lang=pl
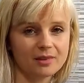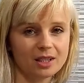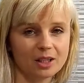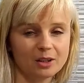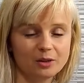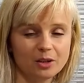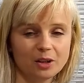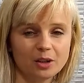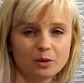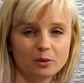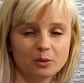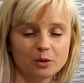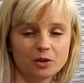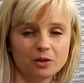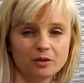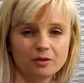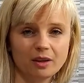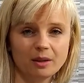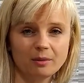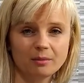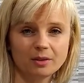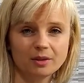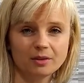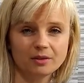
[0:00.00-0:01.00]
których
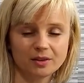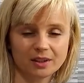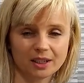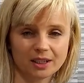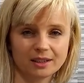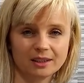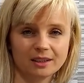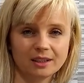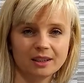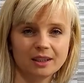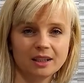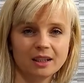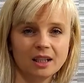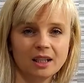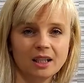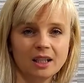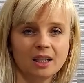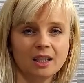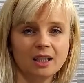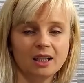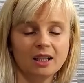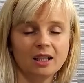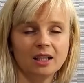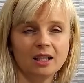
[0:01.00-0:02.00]
używamy wtedy,
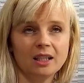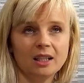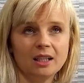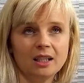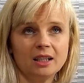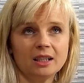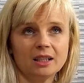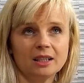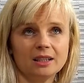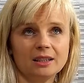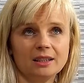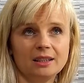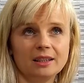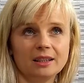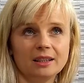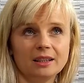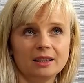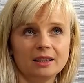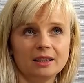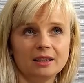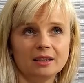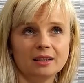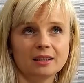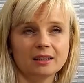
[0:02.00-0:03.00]

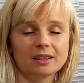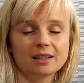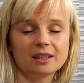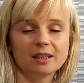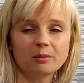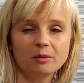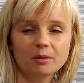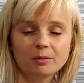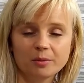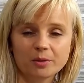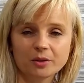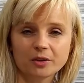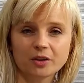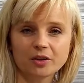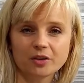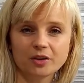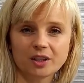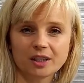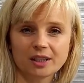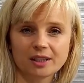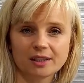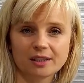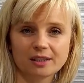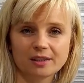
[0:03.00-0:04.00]
gdy chcemy podjąć
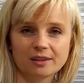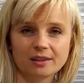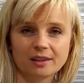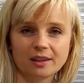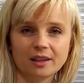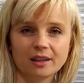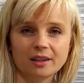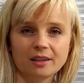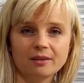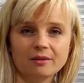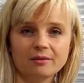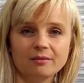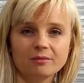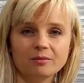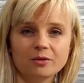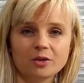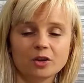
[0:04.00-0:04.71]
decyzję,